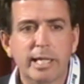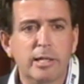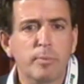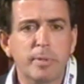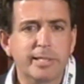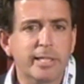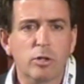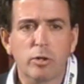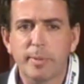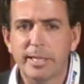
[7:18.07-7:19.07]
en el
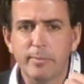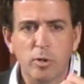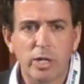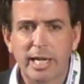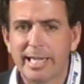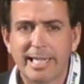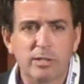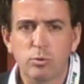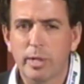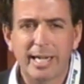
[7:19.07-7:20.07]
2005 nos metimos con la caña
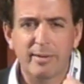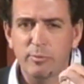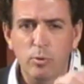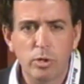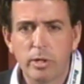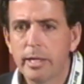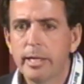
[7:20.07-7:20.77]
de azúcar a full,